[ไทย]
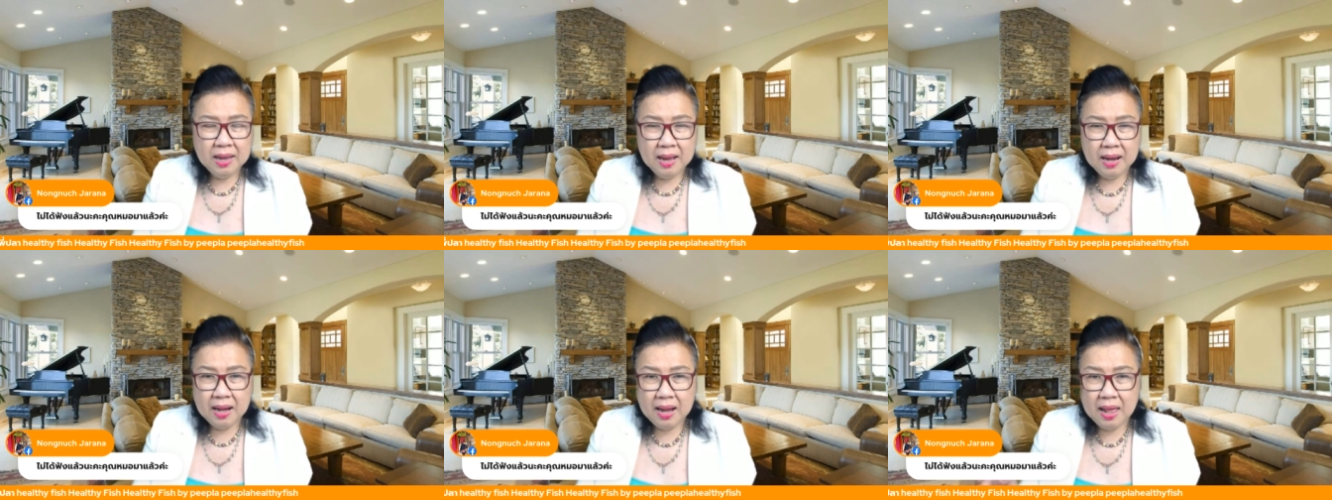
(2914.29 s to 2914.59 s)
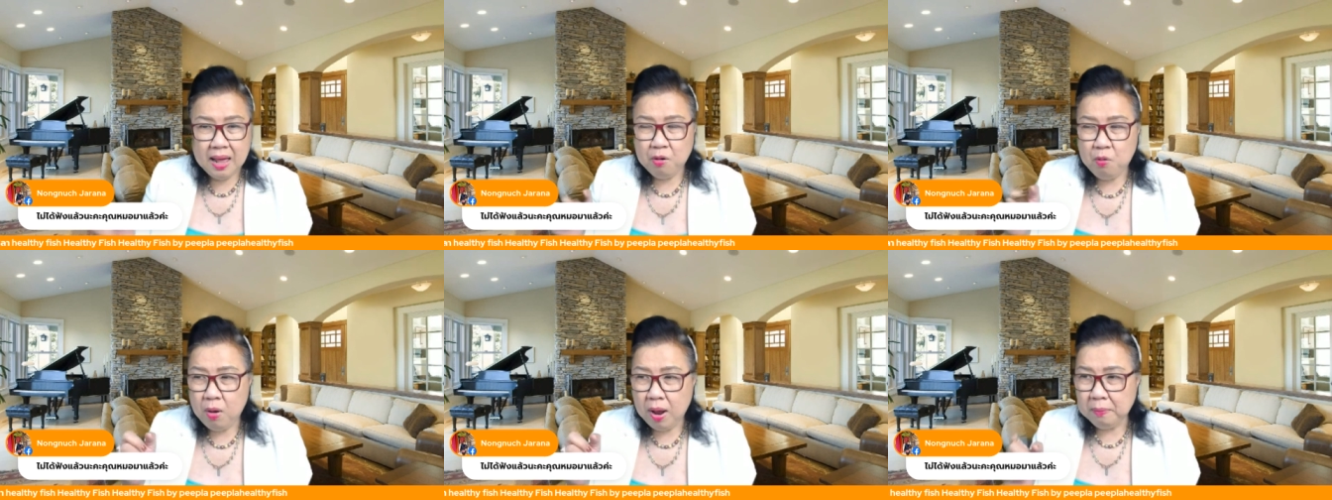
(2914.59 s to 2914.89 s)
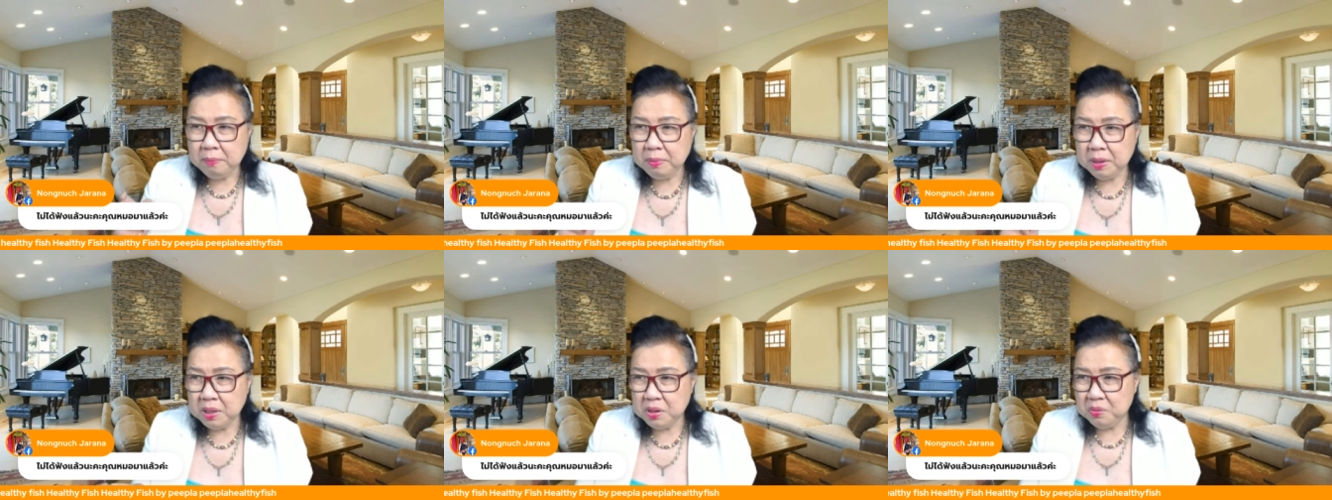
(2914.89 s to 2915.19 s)
และความ
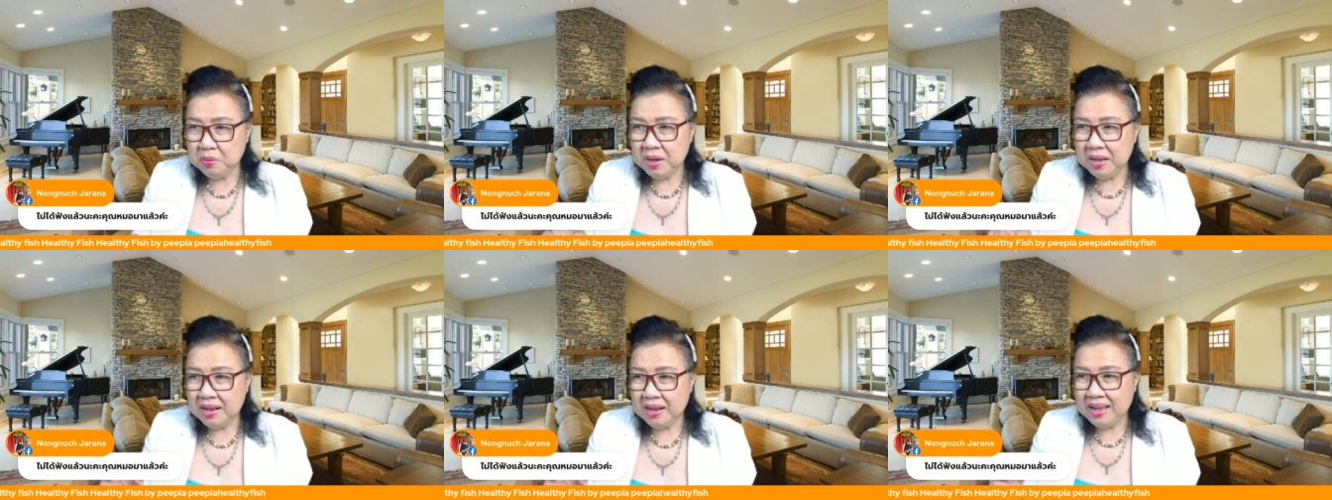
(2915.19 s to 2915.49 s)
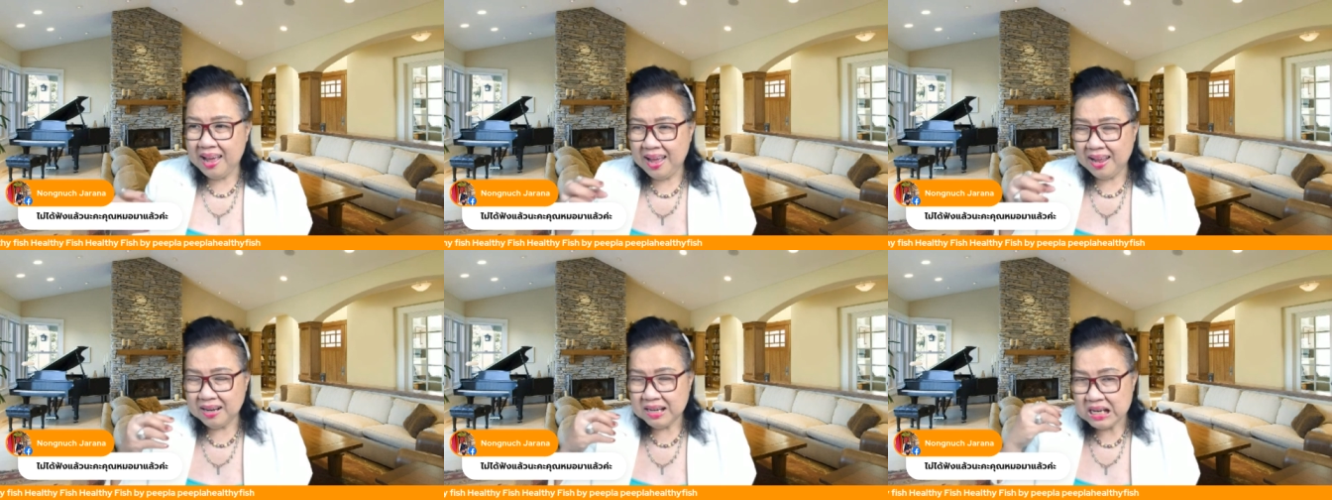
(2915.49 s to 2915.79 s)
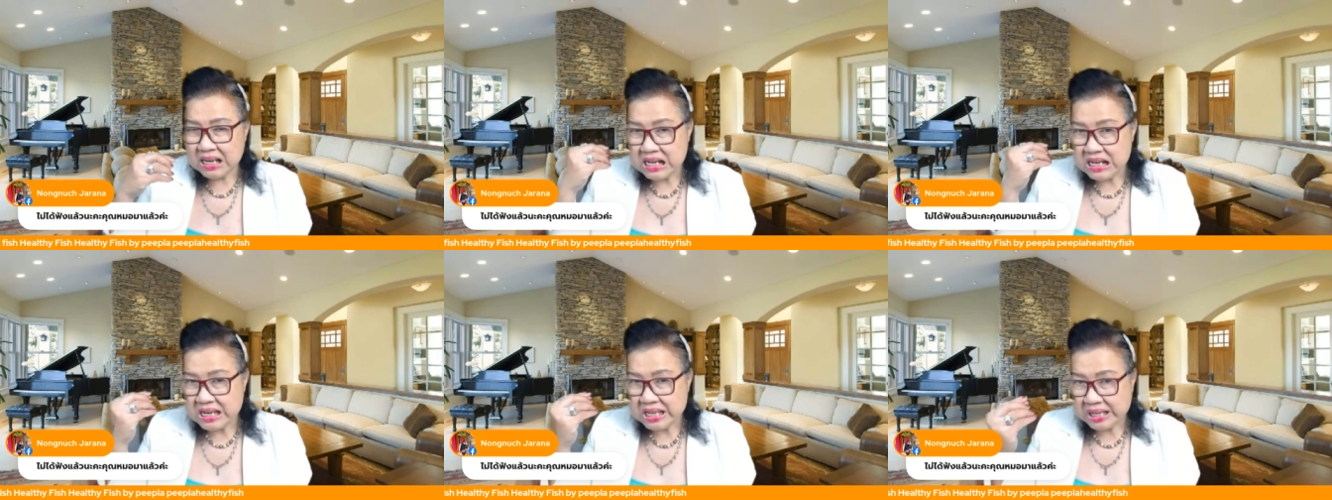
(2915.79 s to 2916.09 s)
สุขนั่นค่ะ
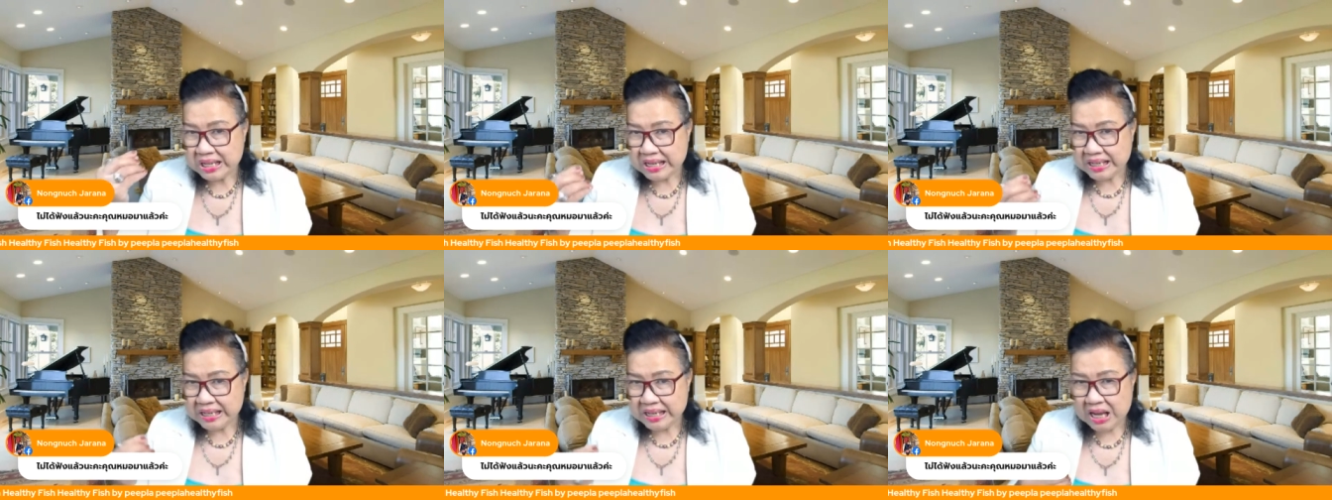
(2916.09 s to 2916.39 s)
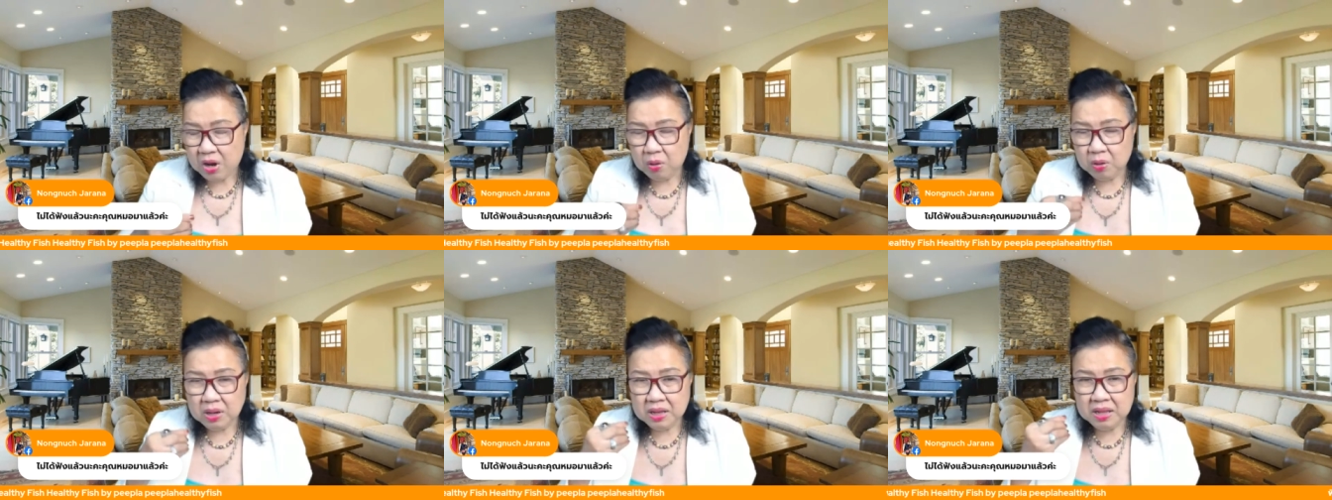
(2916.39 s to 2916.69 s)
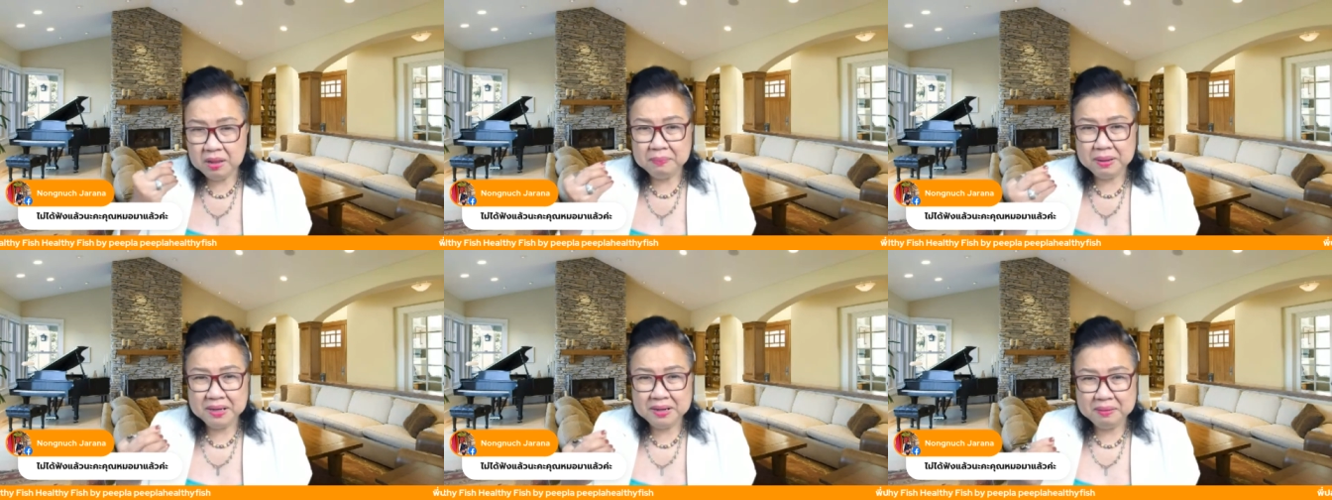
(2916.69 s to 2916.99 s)
คือสิ่งที่เราเลี้ยง
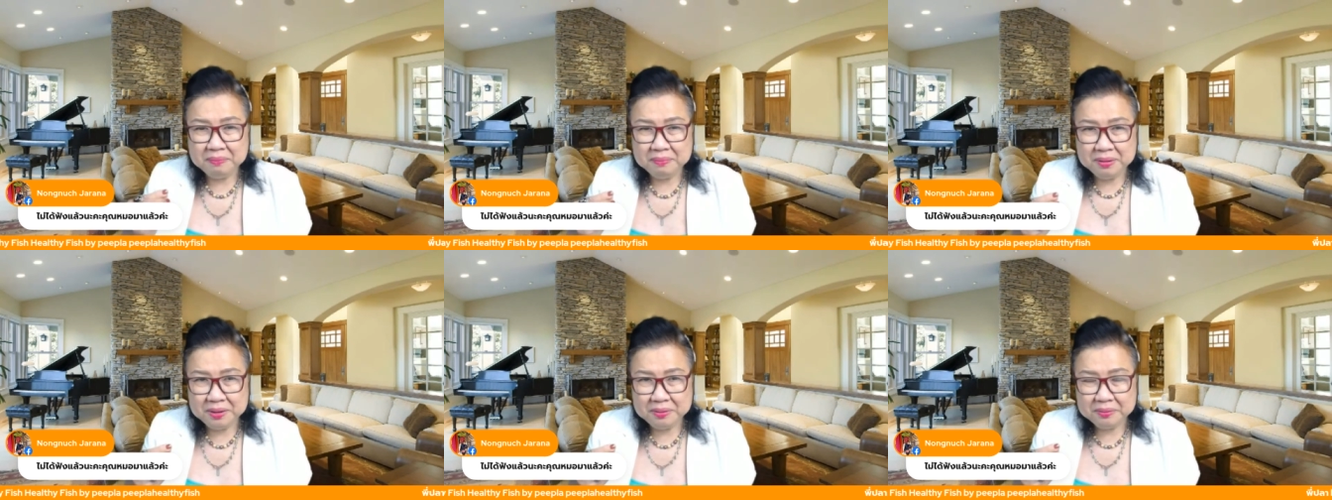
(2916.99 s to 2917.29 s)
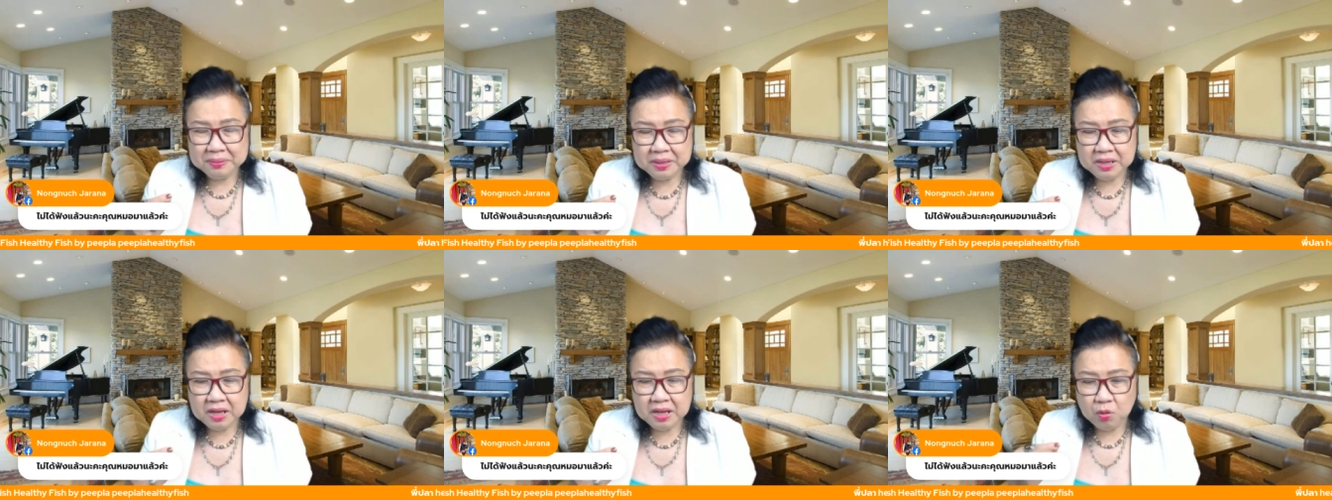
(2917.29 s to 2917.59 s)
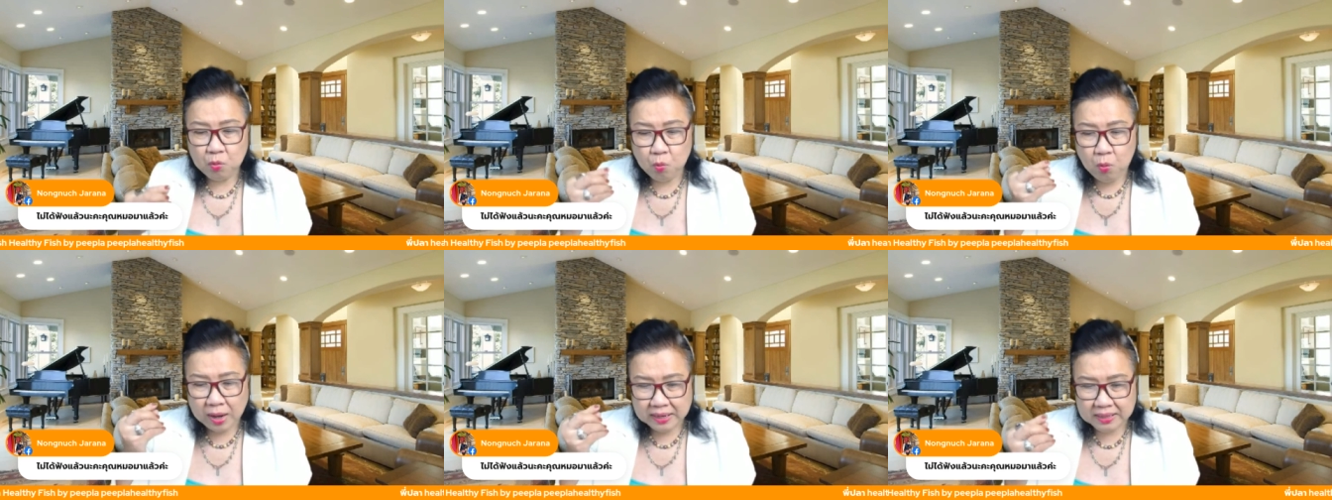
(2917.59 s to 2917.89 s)
ไม่ทำให้เราเครียด
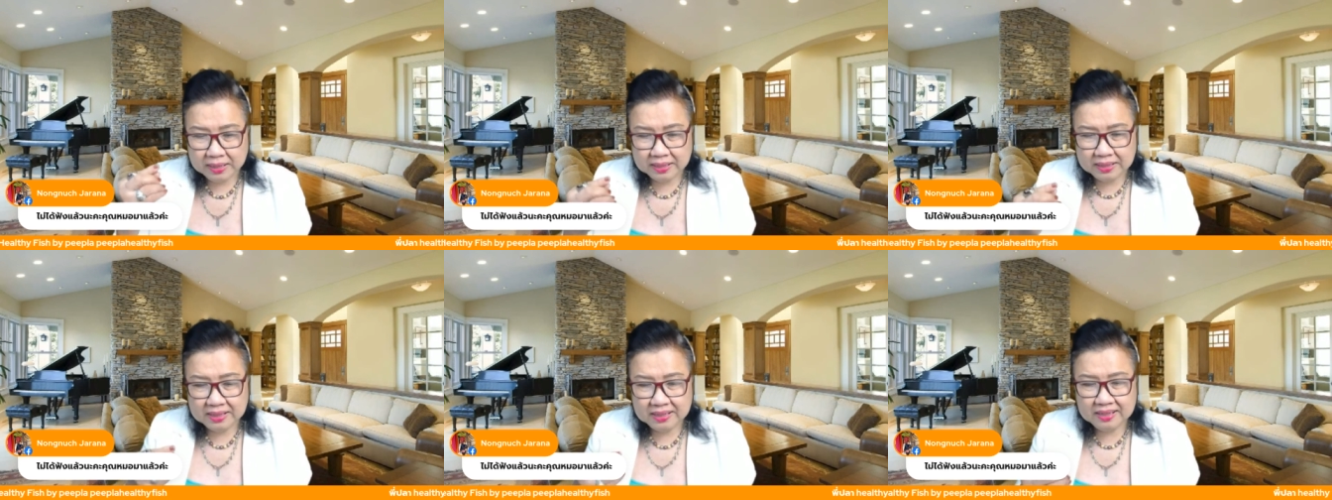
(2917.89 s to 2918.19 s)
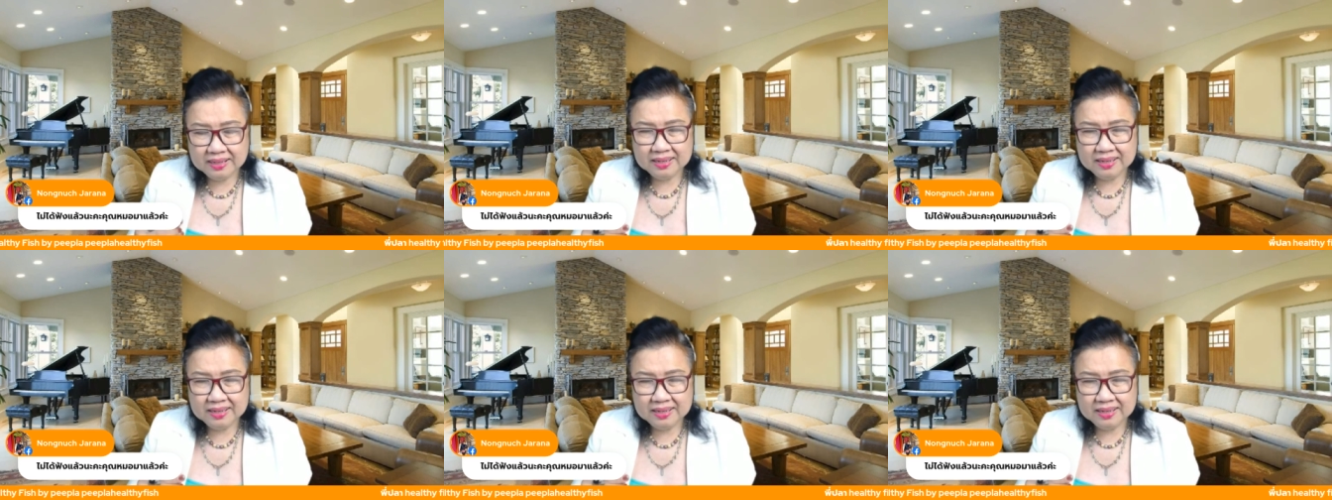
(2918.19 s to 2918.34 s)
วันนี้